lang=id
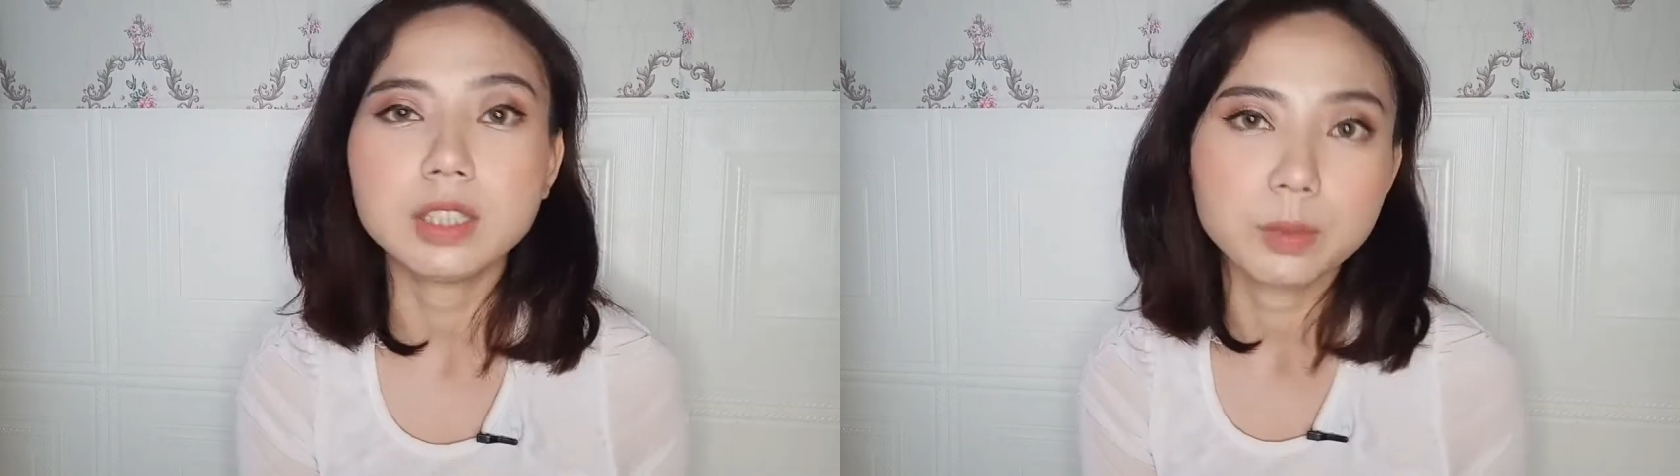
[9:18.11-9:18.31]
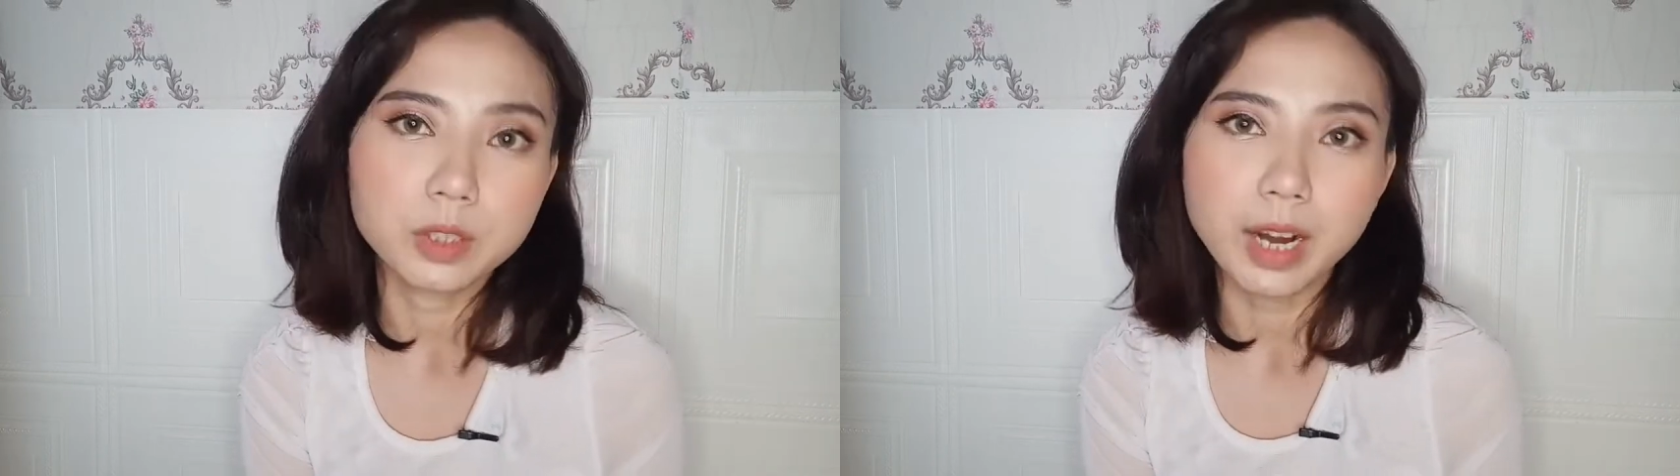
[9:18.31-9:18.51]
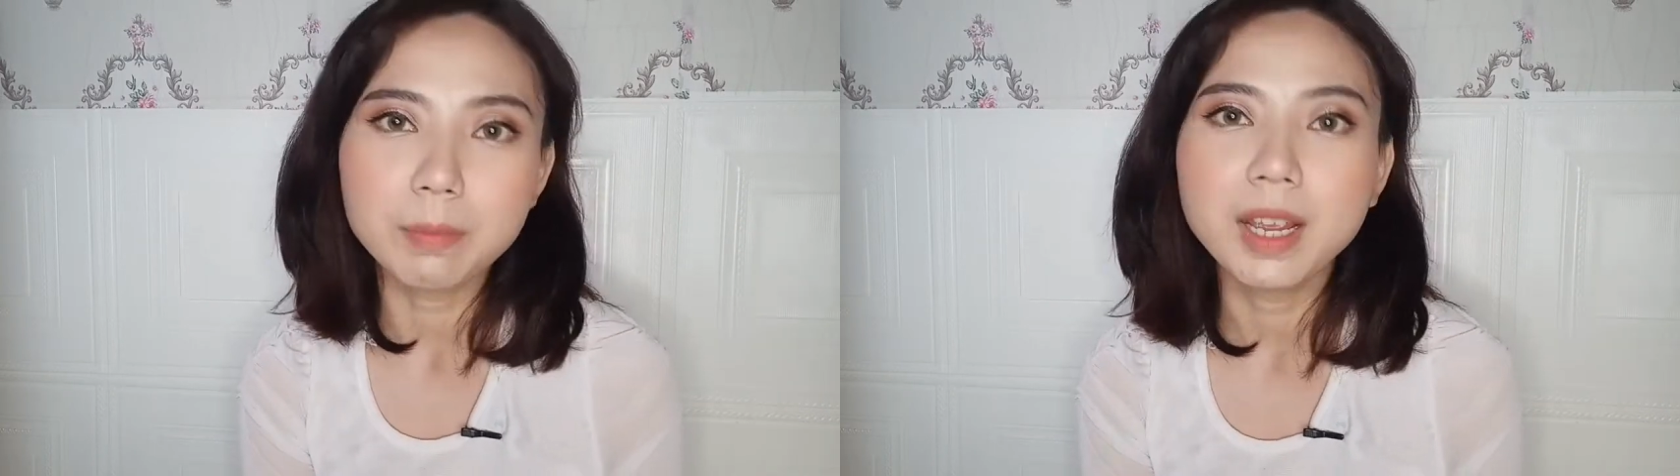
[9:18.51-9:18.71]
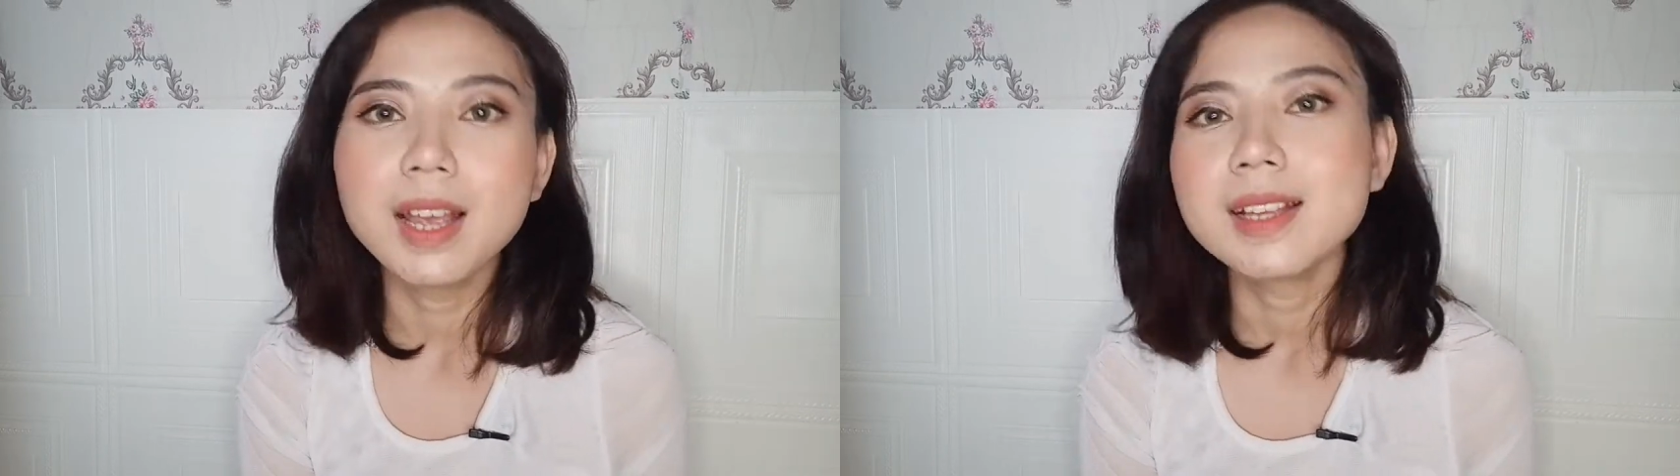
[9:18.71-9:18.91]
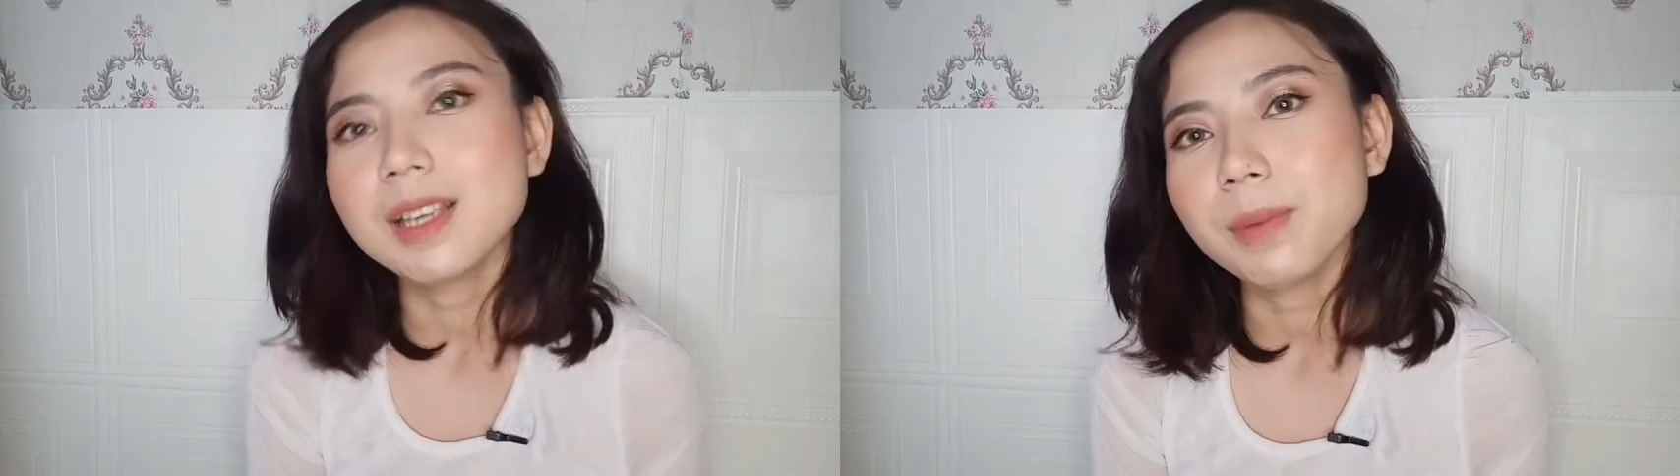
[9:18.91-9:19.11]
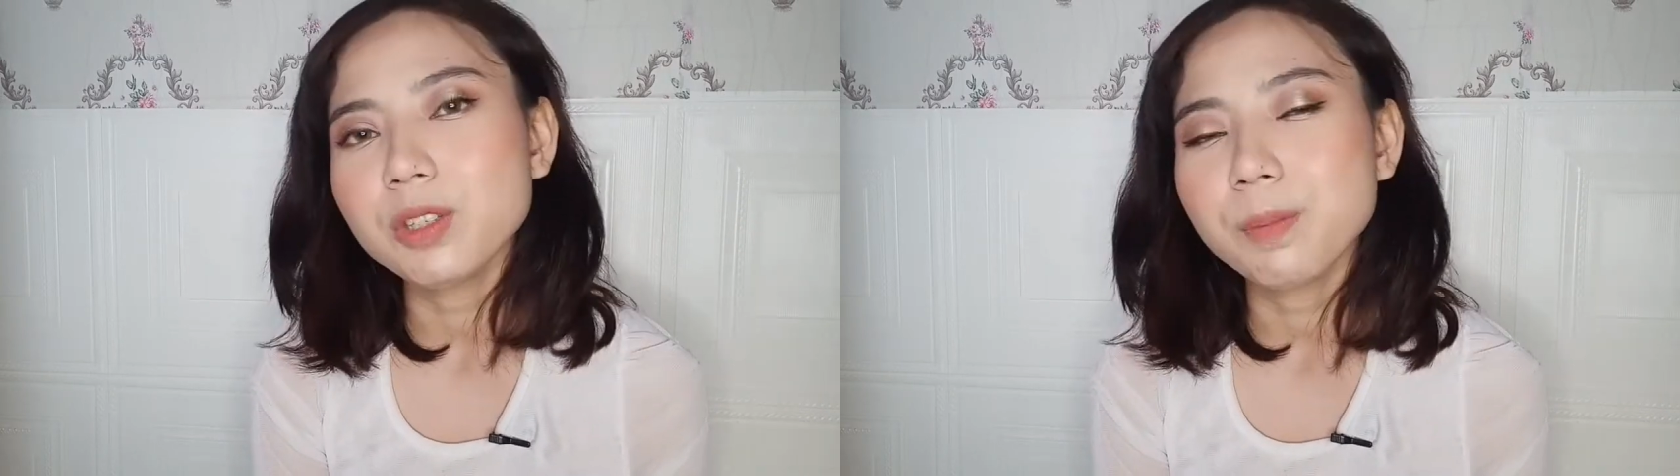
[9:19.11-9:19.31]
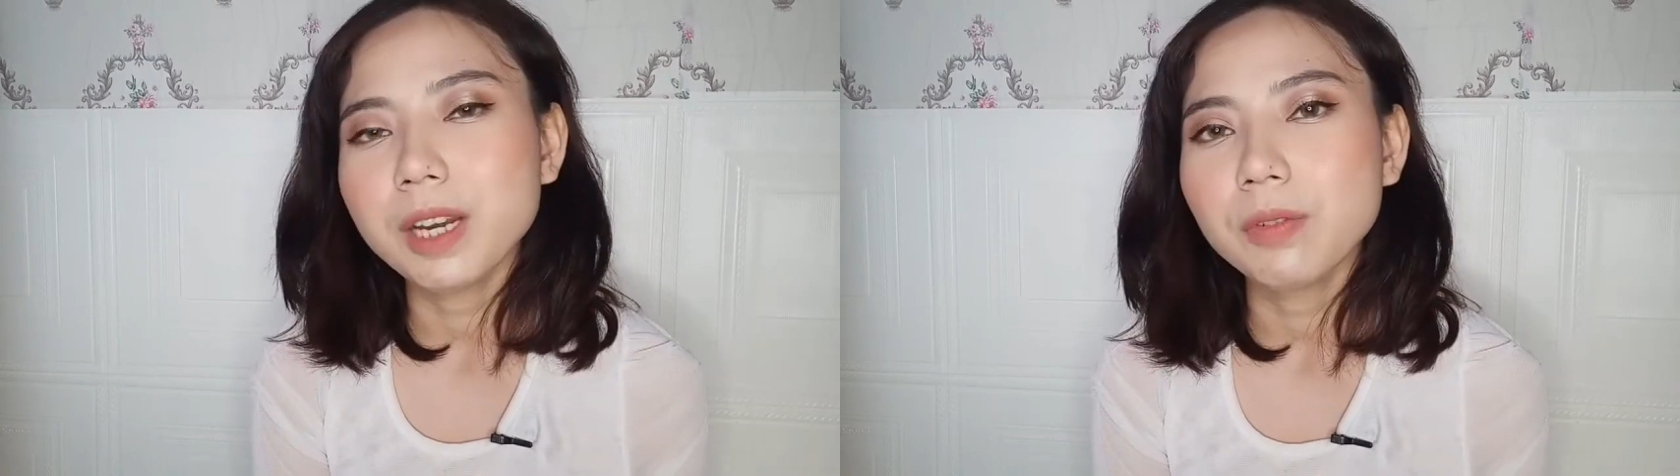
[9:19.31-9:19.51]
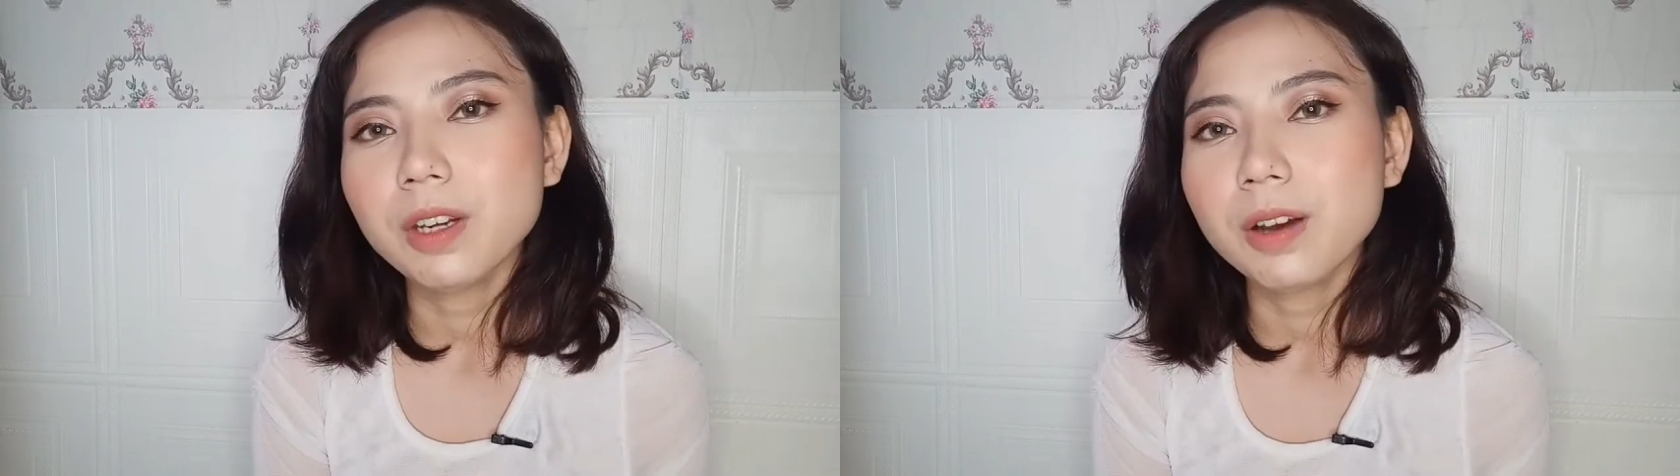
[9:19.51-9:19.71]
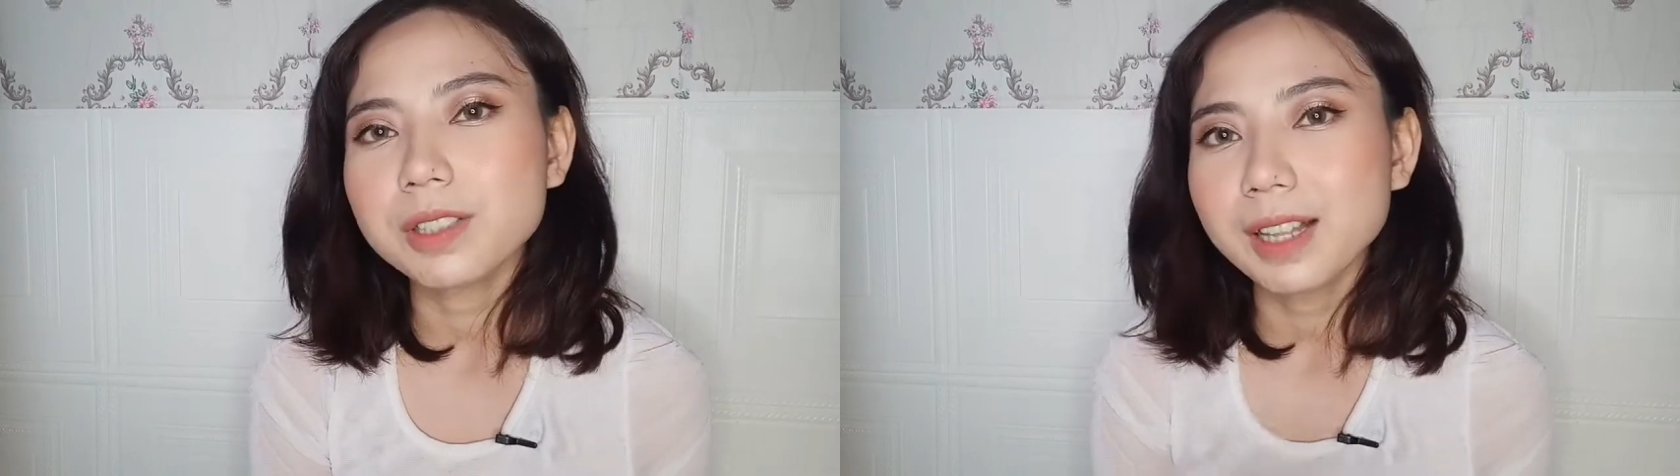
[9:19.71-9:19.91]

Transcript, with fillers: subscribe. Sampai jumpa di video aku